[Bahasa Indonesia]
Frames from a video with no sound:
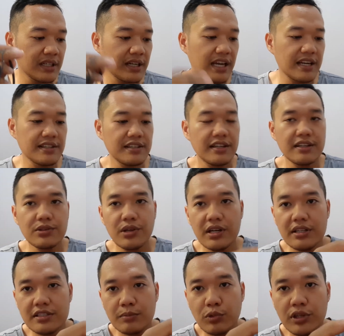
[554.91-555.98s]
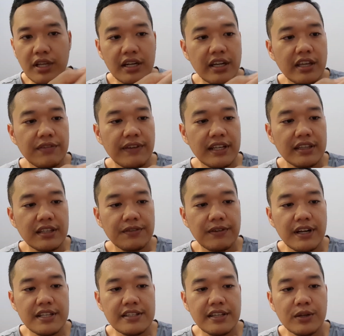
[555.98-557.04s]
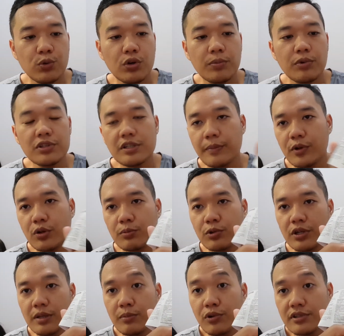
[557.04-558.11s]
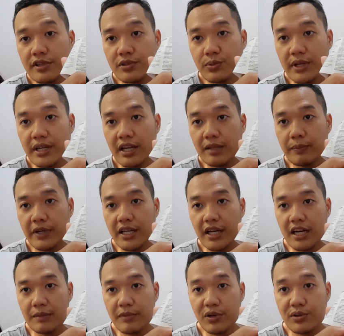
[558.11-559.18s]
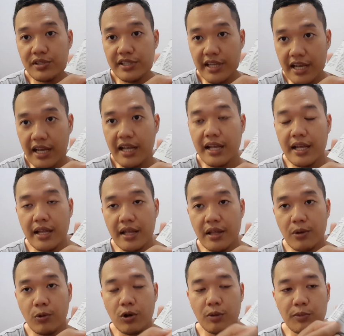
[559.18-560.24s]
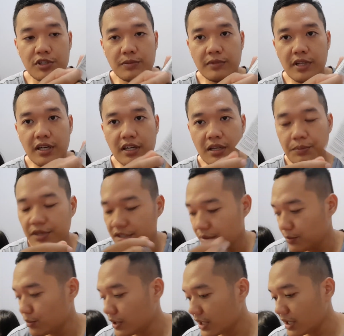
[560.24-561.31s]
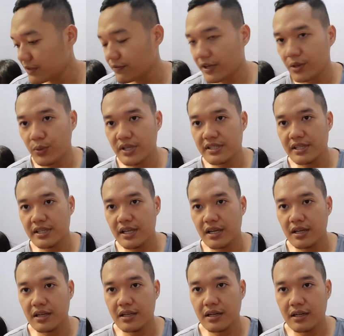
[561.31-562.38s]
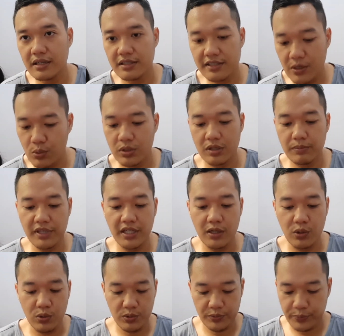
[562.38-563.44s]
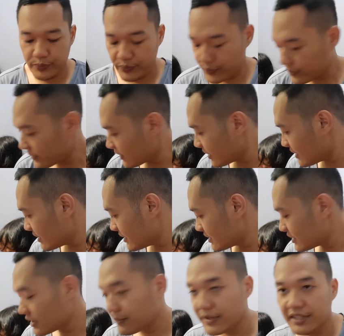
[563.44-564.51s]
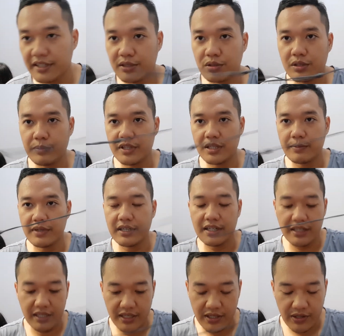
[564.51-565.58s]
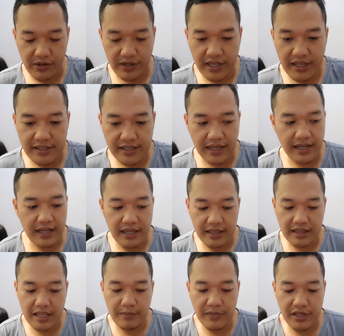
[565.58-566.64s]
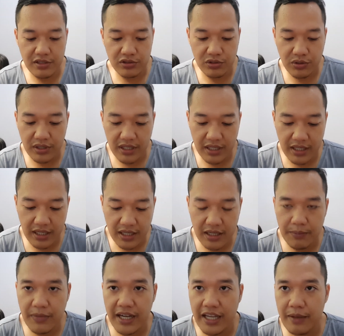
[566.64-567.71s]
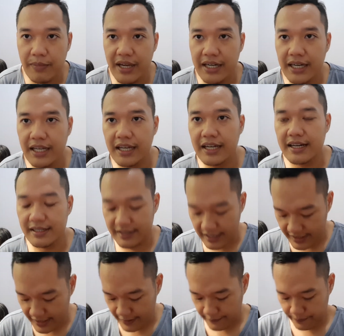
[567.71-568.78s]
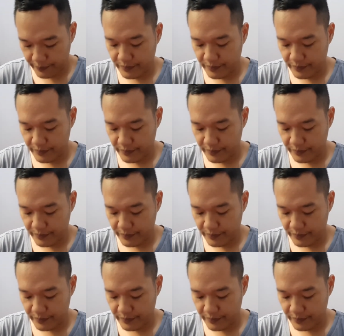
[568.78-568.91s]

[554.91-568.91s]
Nah, di sini juga disebutkan efektif range-nya 20 sampai 20 ribu sesuai dengan pendengaran manusia. Walaupun sebenarnya dia bisa mengeluarkan frekuensi yang jauh lebih low. Seperti itu teman-teman. Oke, sekarang kita masuk ke bagaimana rasanya.